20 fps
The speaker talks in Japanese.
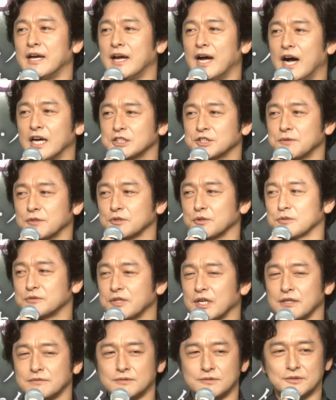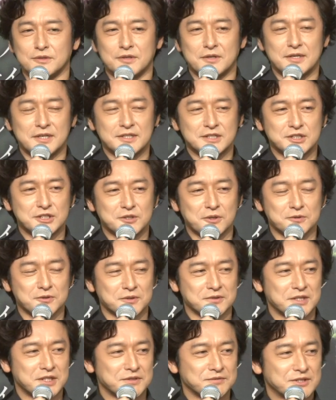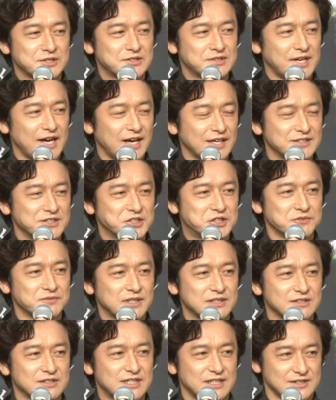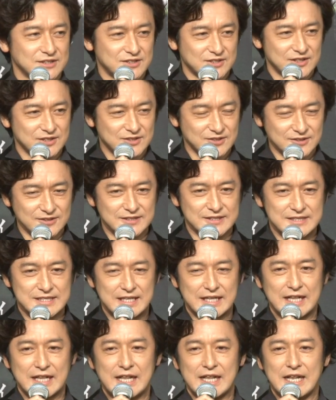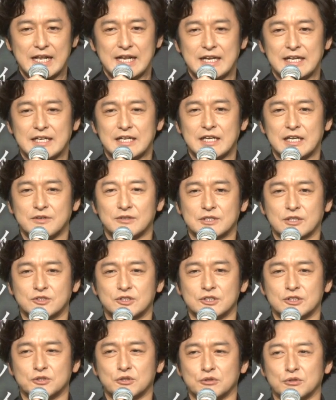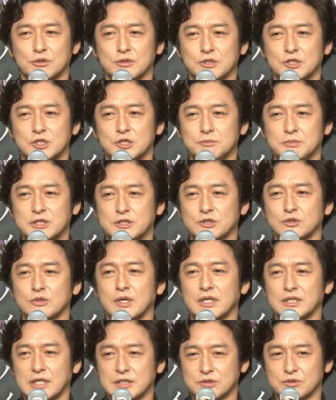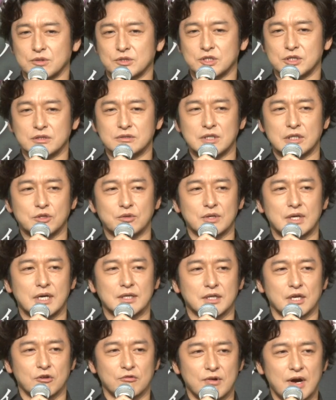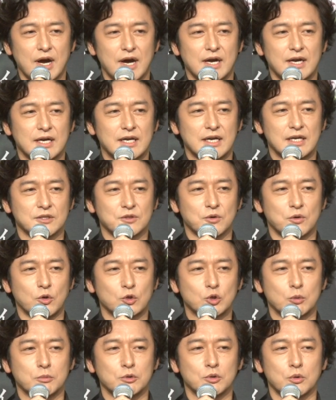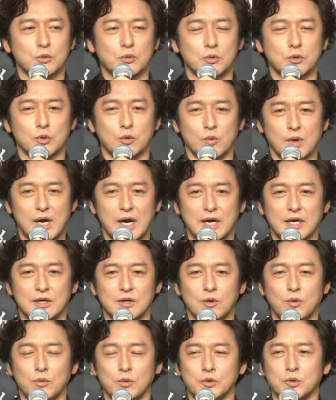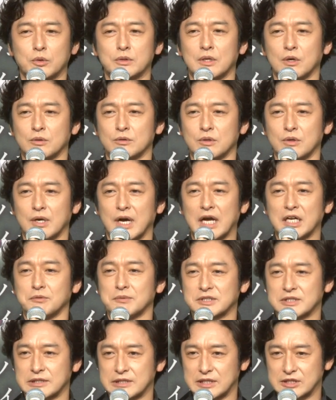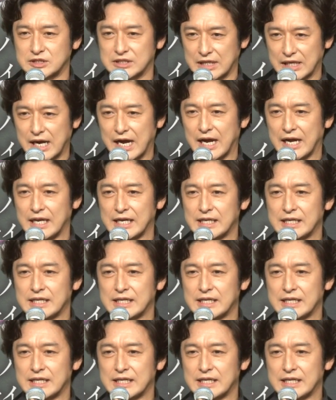アーチボルト・クレイブンを演じることになりました石丸幹二です、えー、私この「秘密の花園シークレット・ガーデンは」あの子供の頃は本を読んだことはありませんでしたが